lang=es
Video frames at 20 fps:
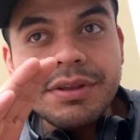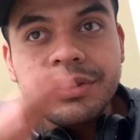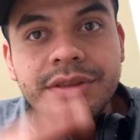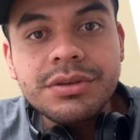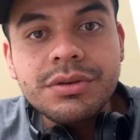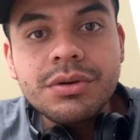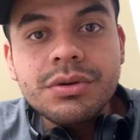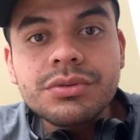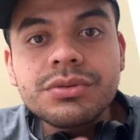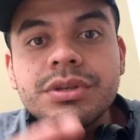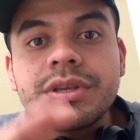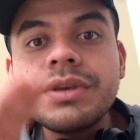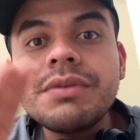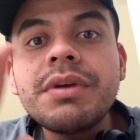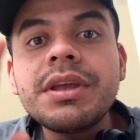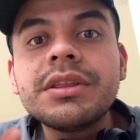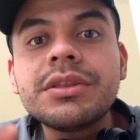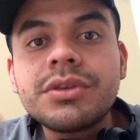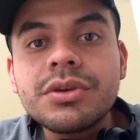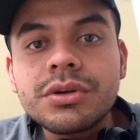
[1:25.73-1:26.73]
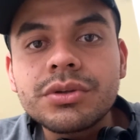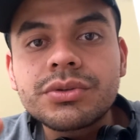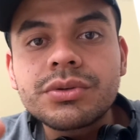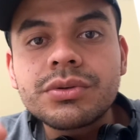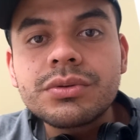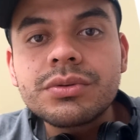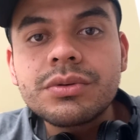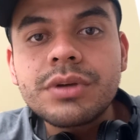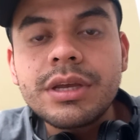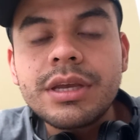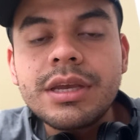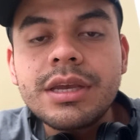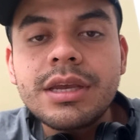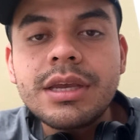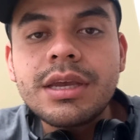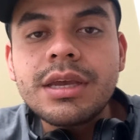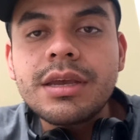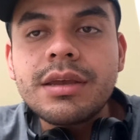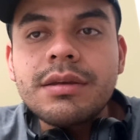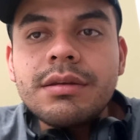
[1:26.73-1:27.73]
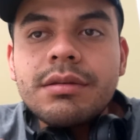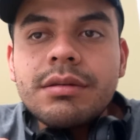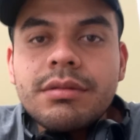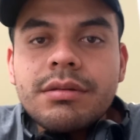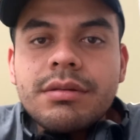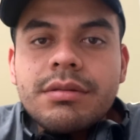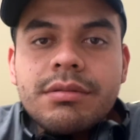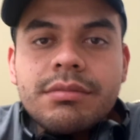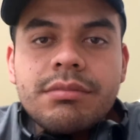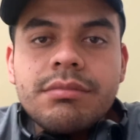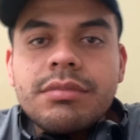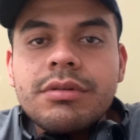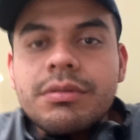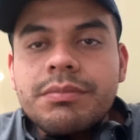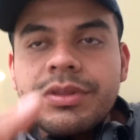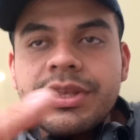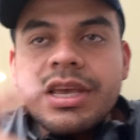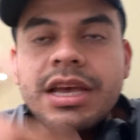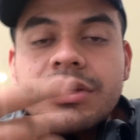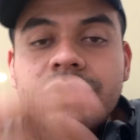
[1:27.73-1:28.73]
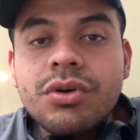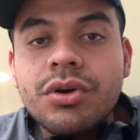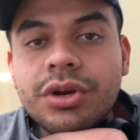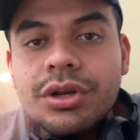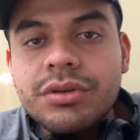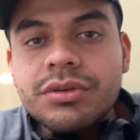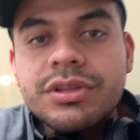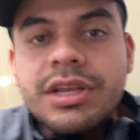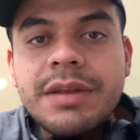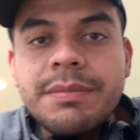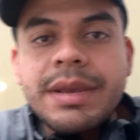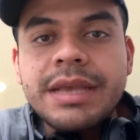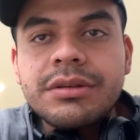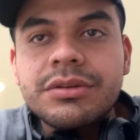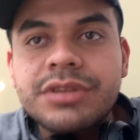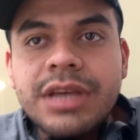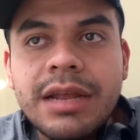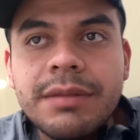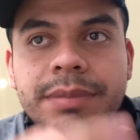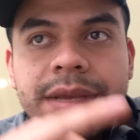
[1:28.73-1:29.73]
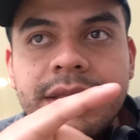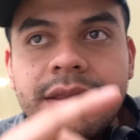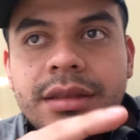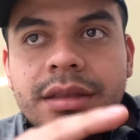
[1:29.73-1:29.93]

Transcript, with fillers: 22 y 28 días corridos del mes, o sea,